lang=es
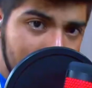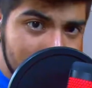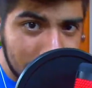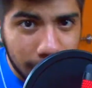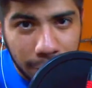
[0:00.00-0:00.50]

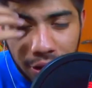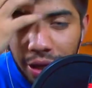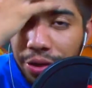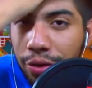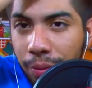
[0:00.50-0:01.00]
buenas
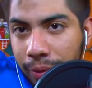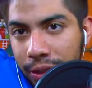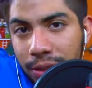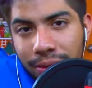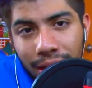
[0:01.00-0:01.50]
suscriptores de YouTube, ¿cómo
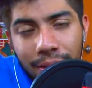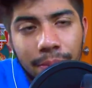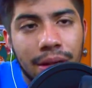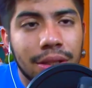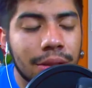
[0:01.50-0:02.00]

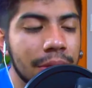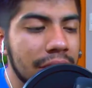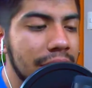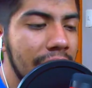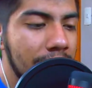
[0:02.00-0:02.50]
están? ¿Verdad? ¿Cómo
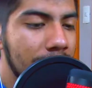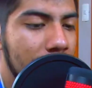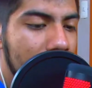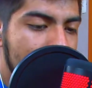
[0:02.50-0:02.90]
están?